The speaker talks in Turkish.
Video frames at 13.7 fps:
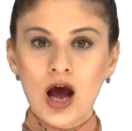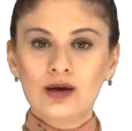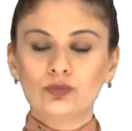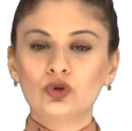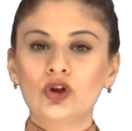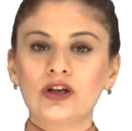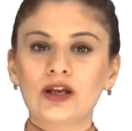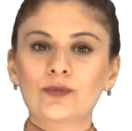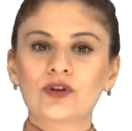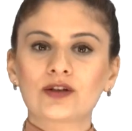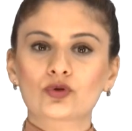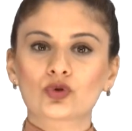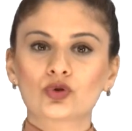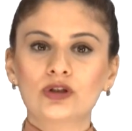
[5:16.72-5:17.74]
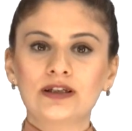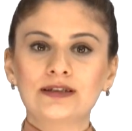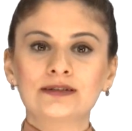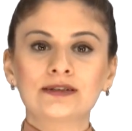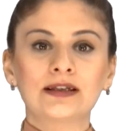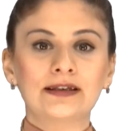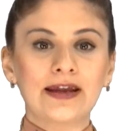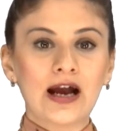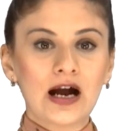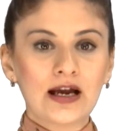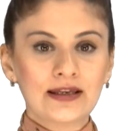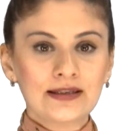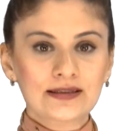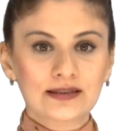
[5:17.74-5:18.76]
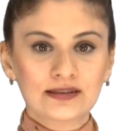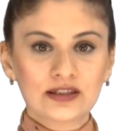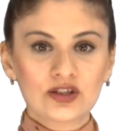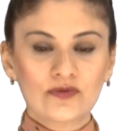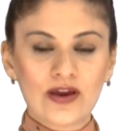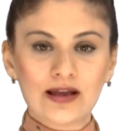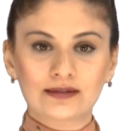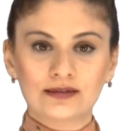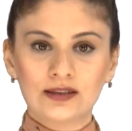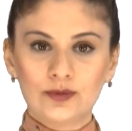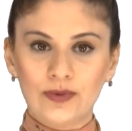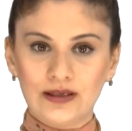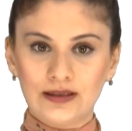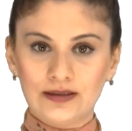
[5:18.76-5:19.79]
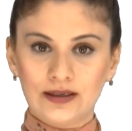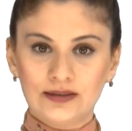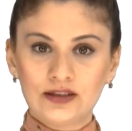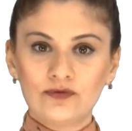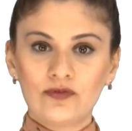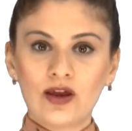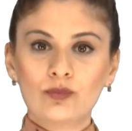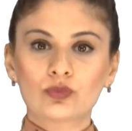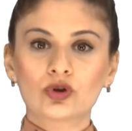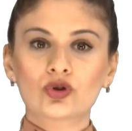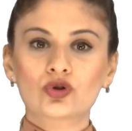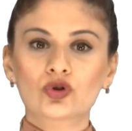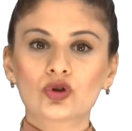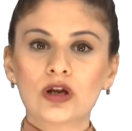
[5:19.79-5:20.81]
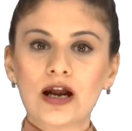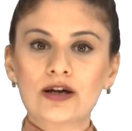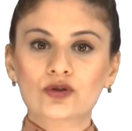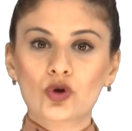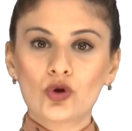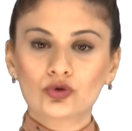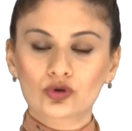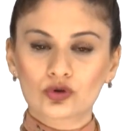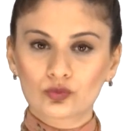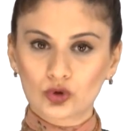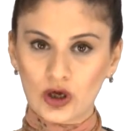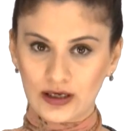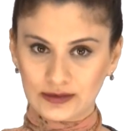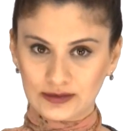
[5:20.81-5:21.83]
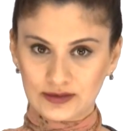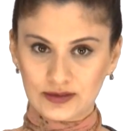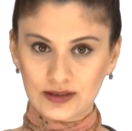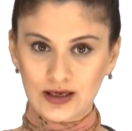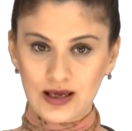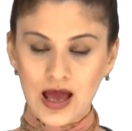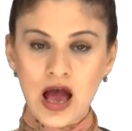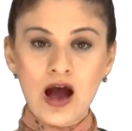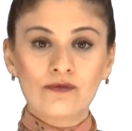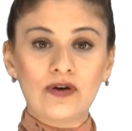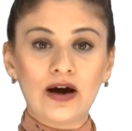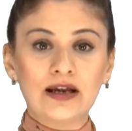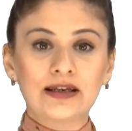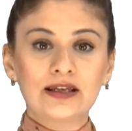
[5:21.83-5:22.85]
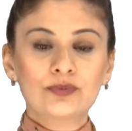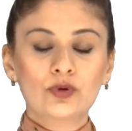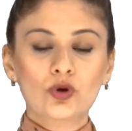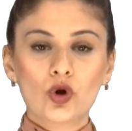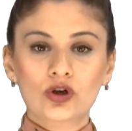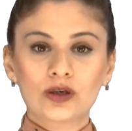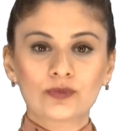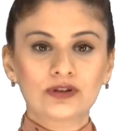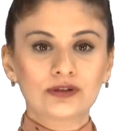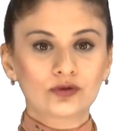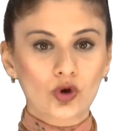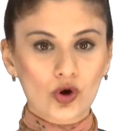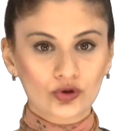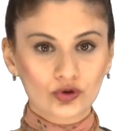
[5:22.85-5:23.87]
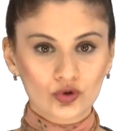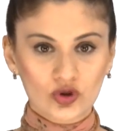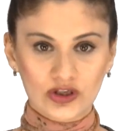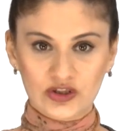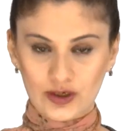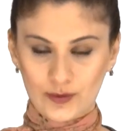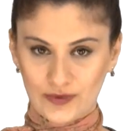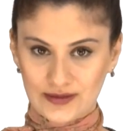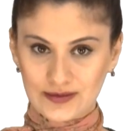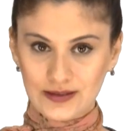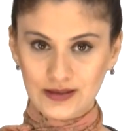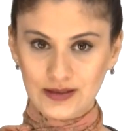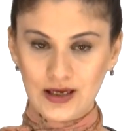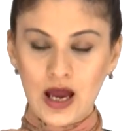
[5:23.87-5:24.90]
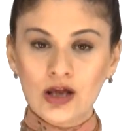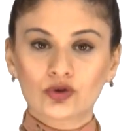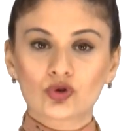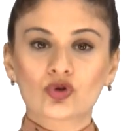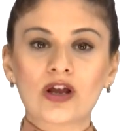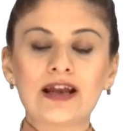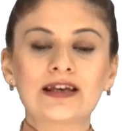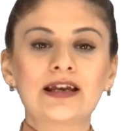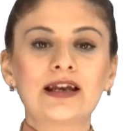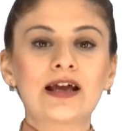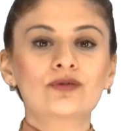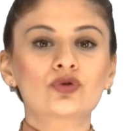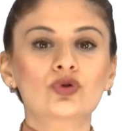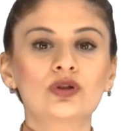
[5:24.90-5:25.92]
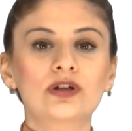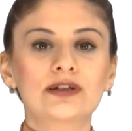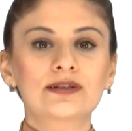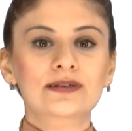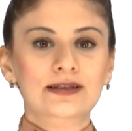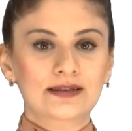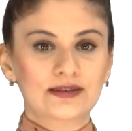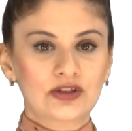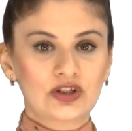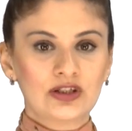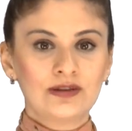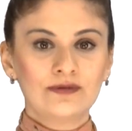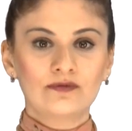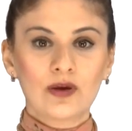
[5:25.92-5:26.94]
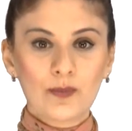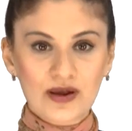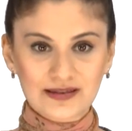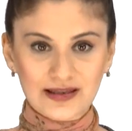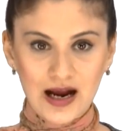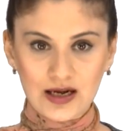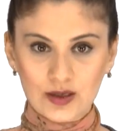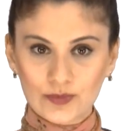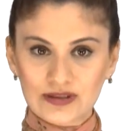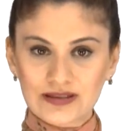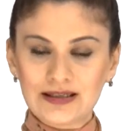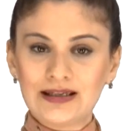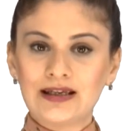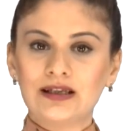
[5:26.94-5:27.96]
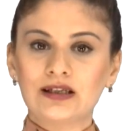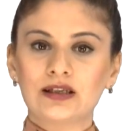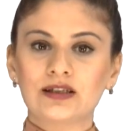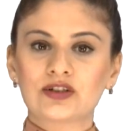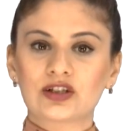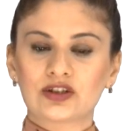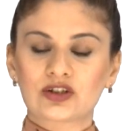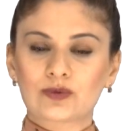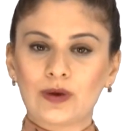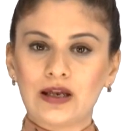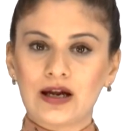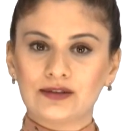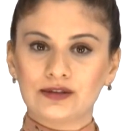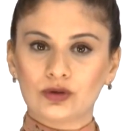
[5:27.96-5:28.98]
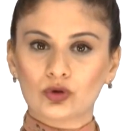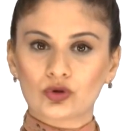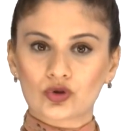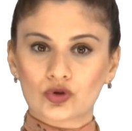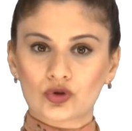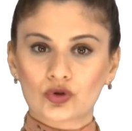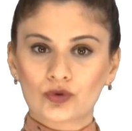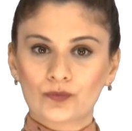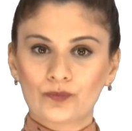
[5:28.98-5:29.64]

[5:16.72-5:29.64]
Bu dönemde turların nihai satış fiyatları belirlenir ve broşürler son durumunu alır. Faaliyet programının dördüncü aşaması, düzenlenen turların satışı ve pazarlaması ile ilgili çalışmalardan oluşur.